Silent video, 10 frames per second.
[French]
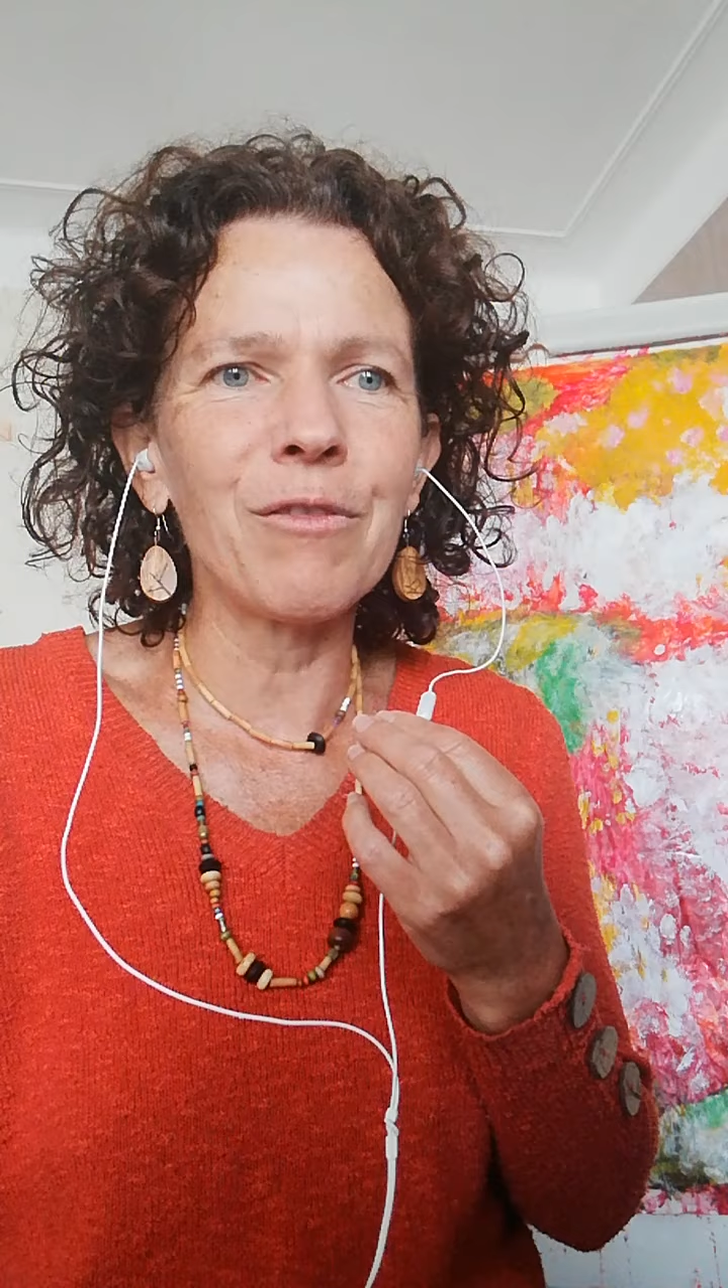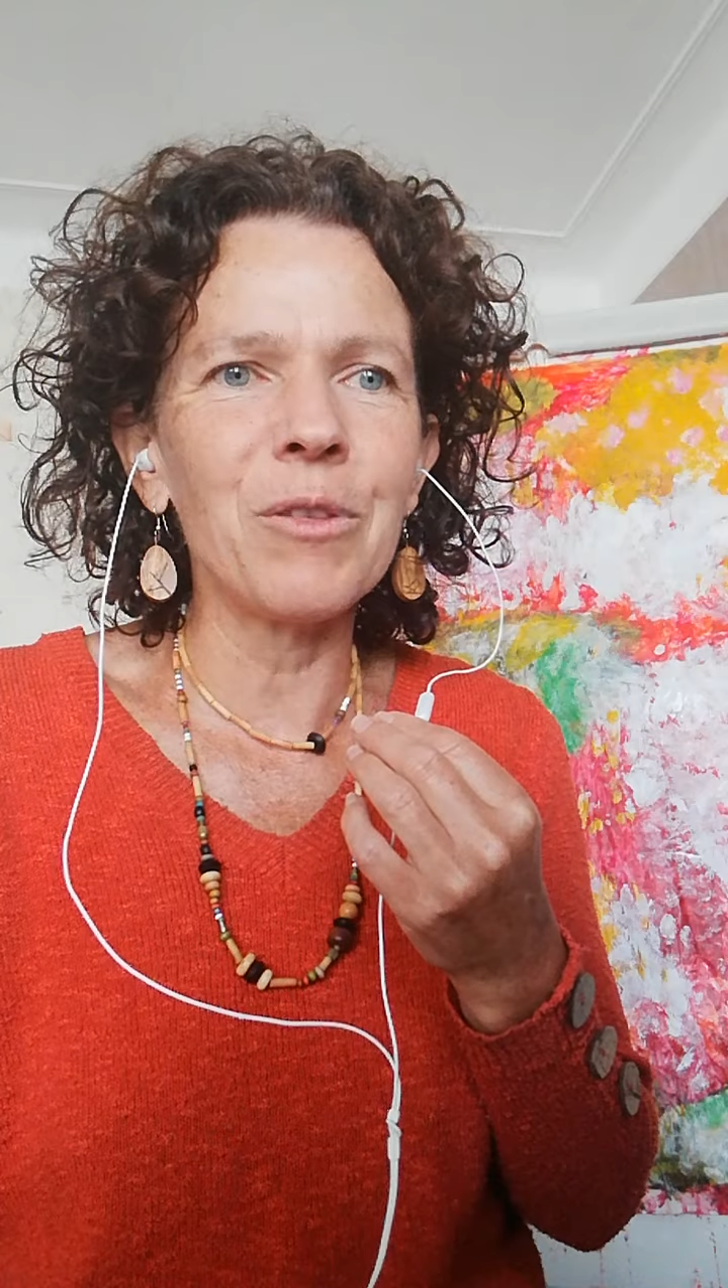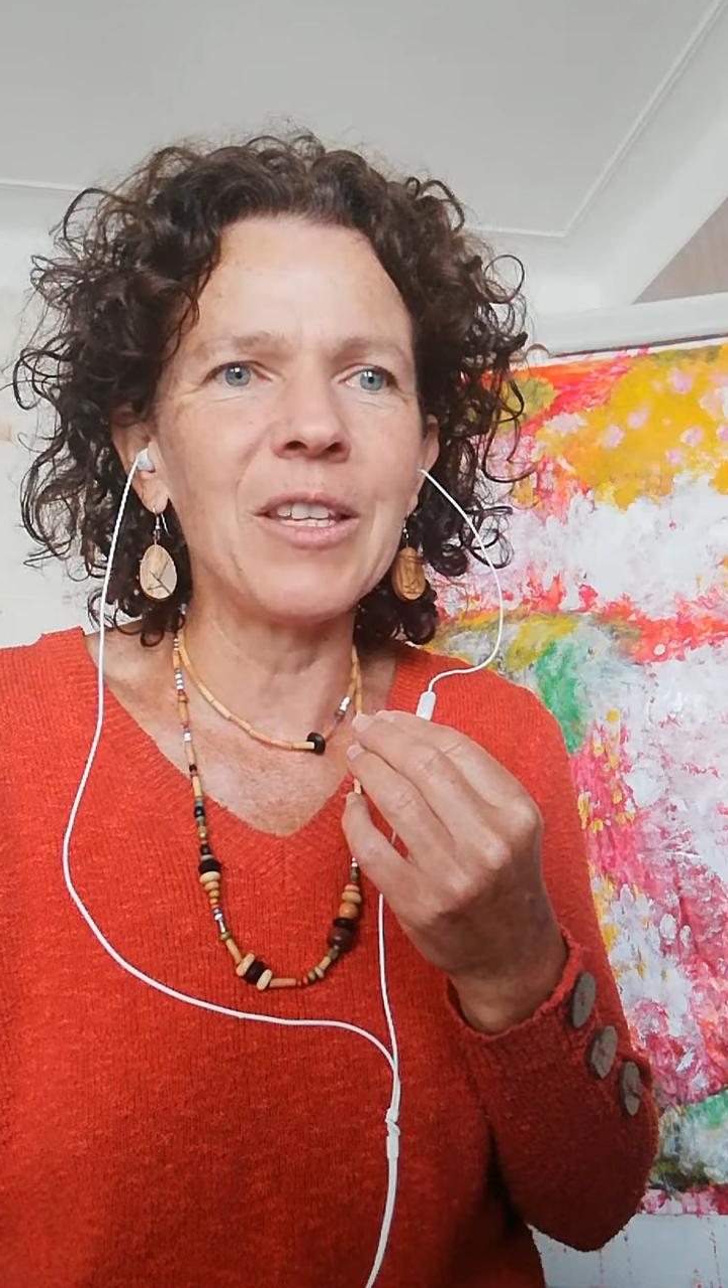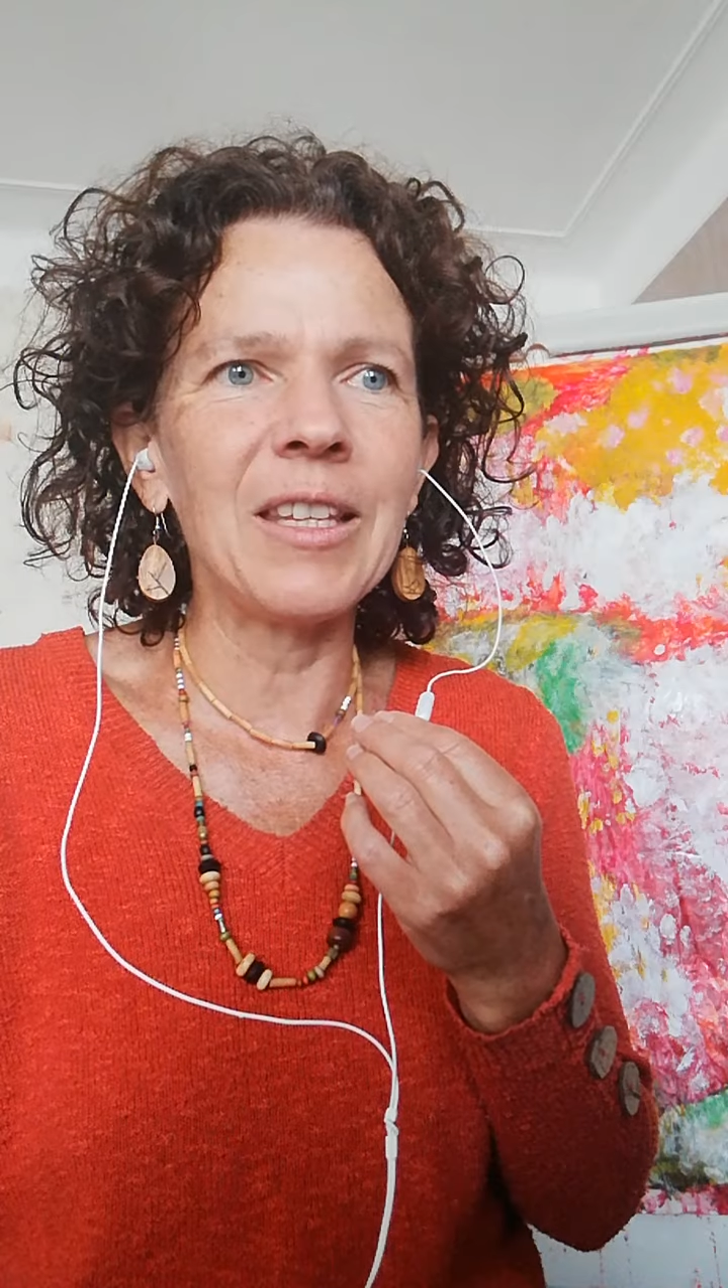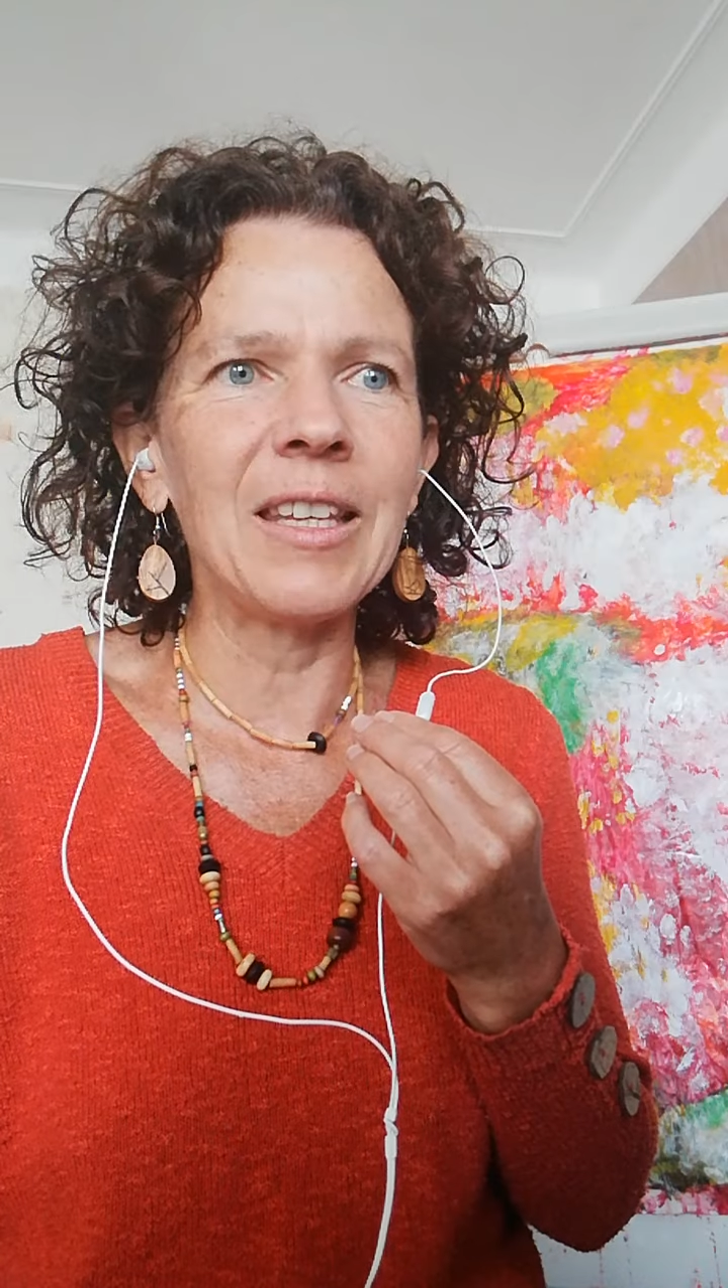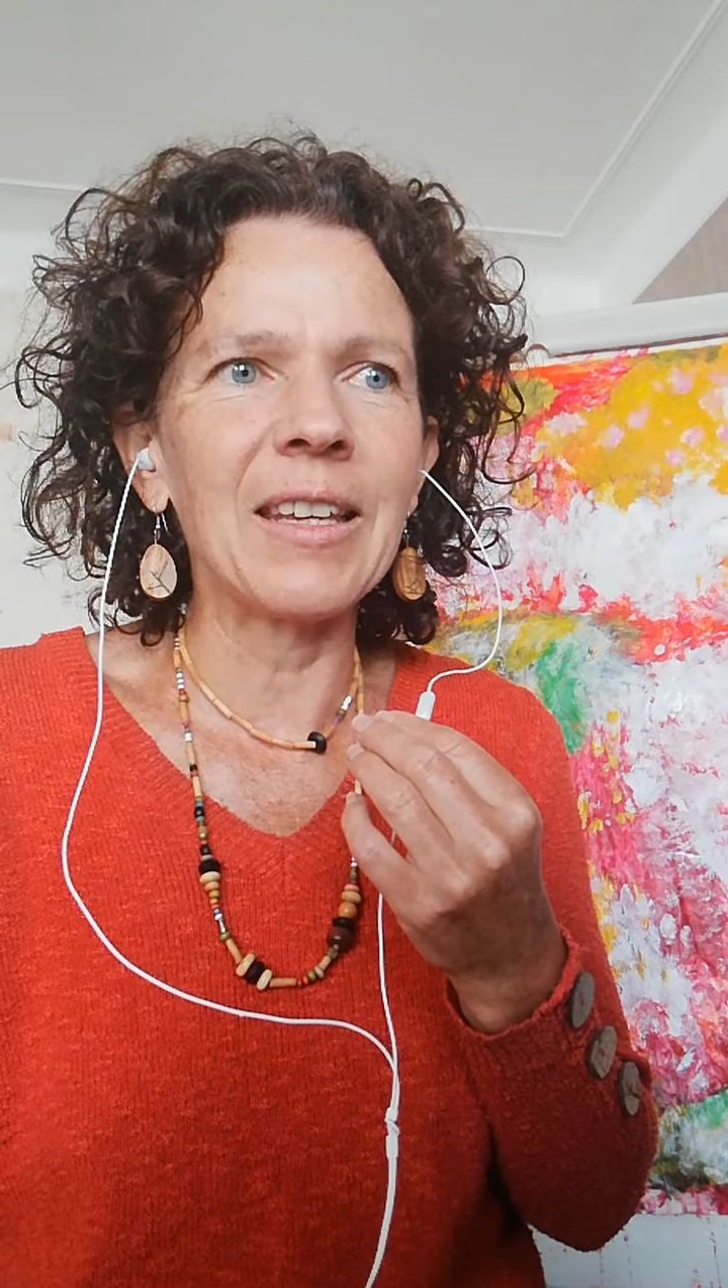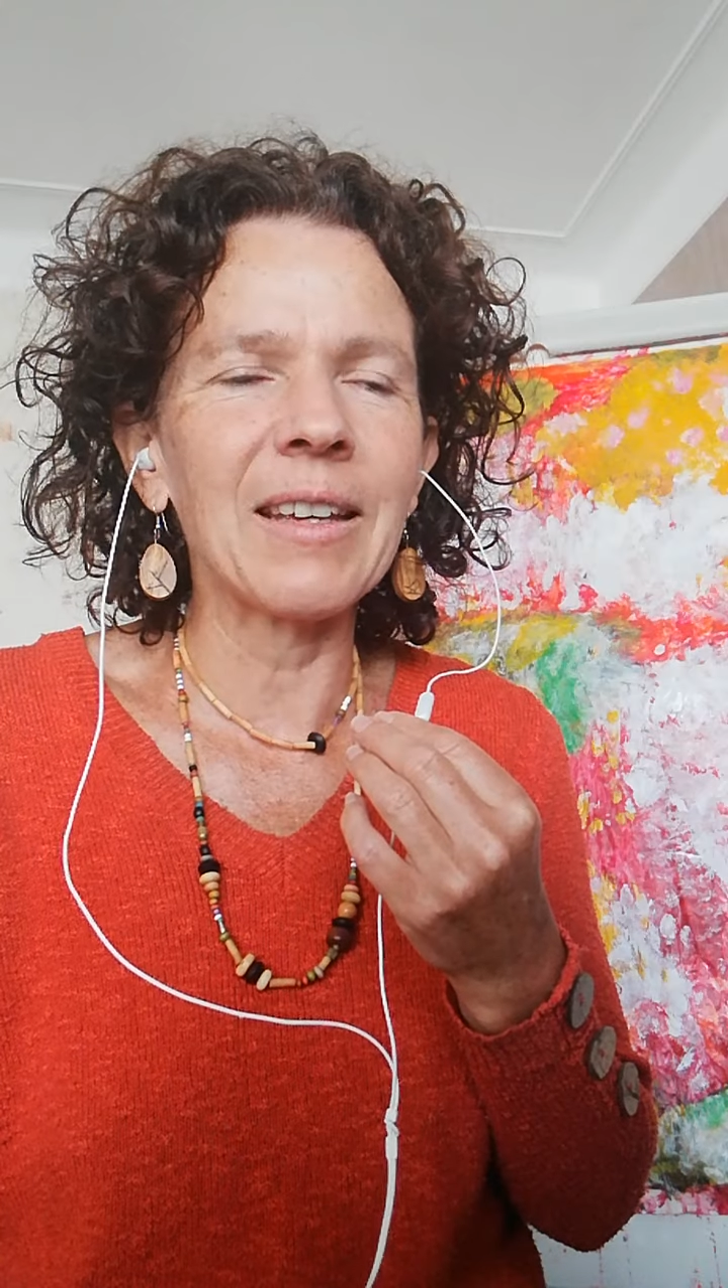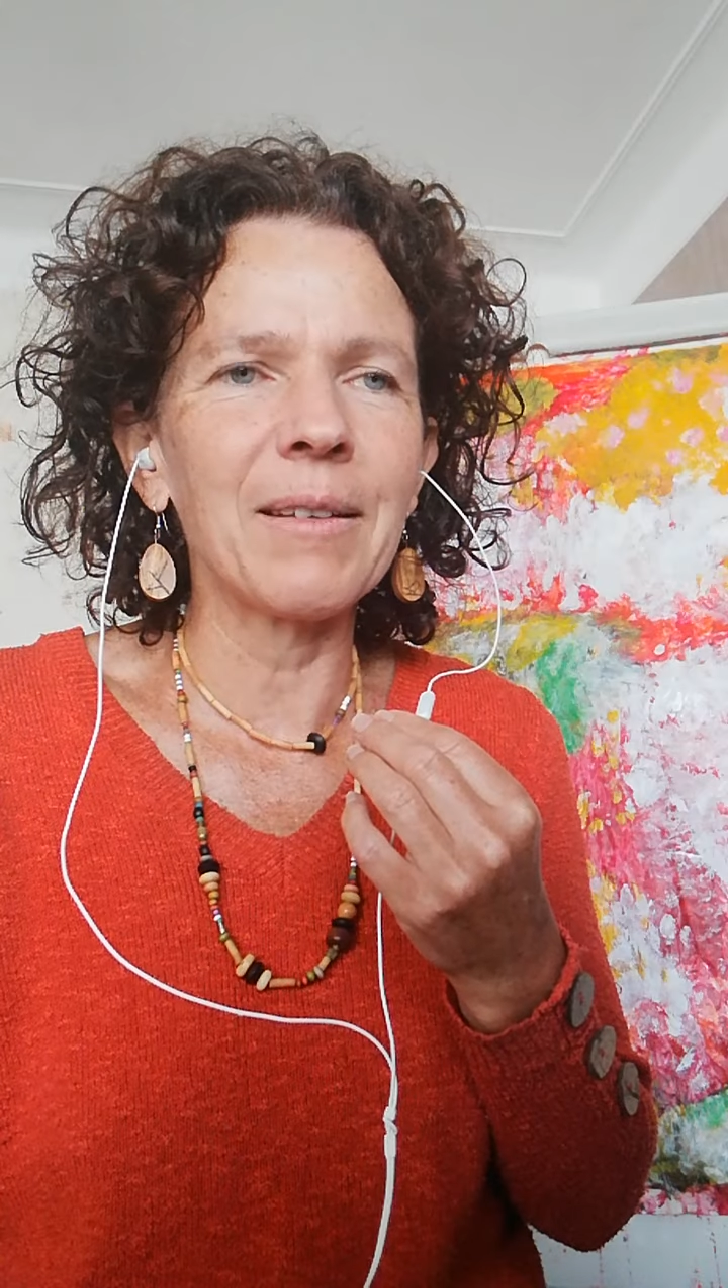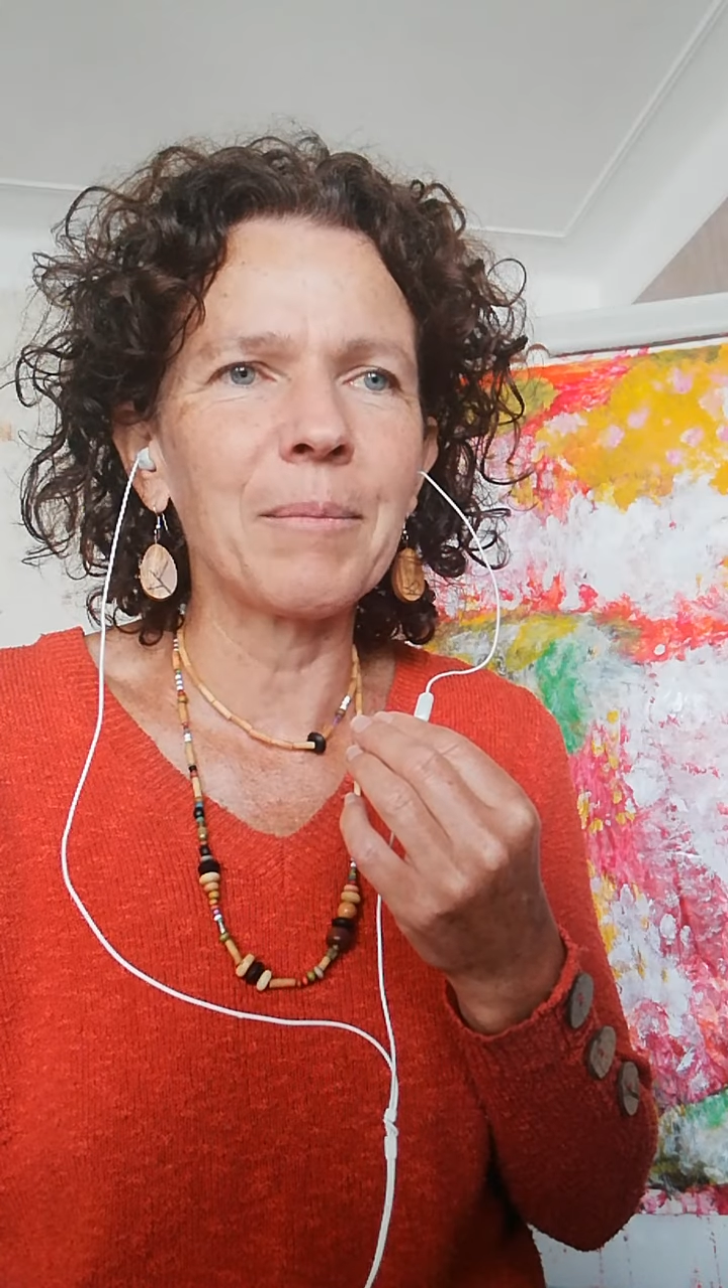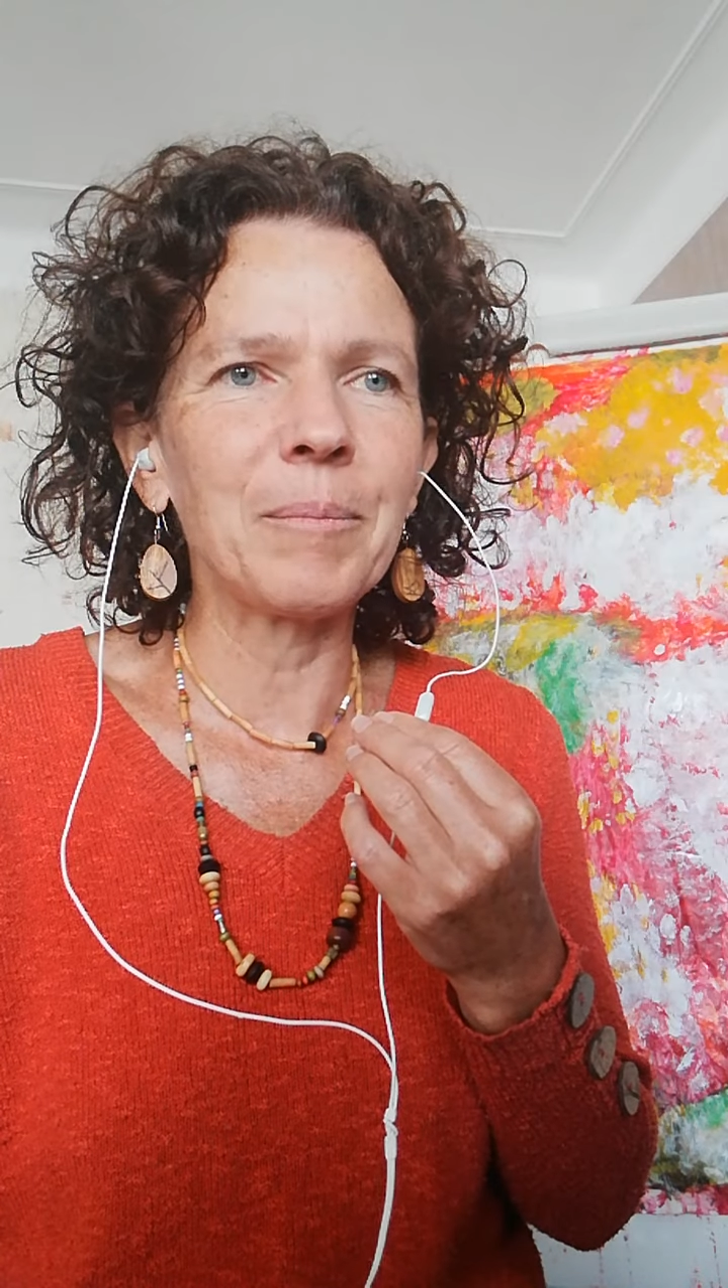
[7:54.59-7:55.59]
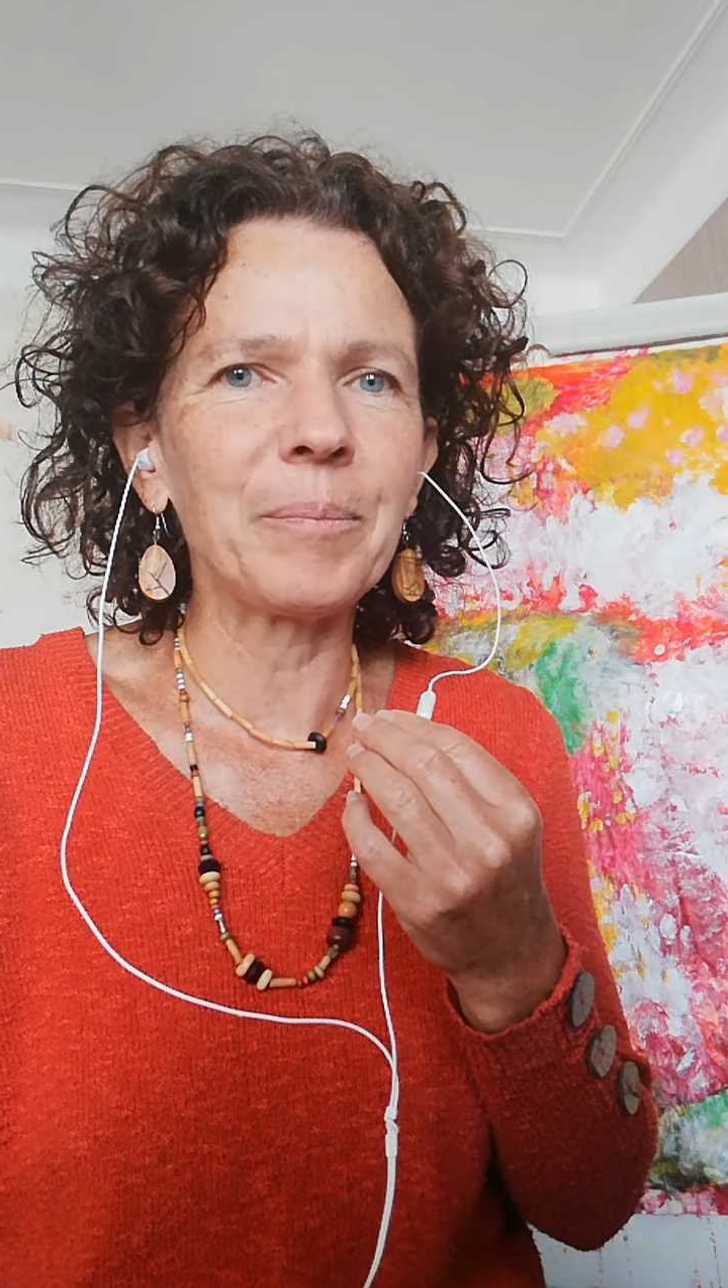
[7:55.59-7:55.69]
venir.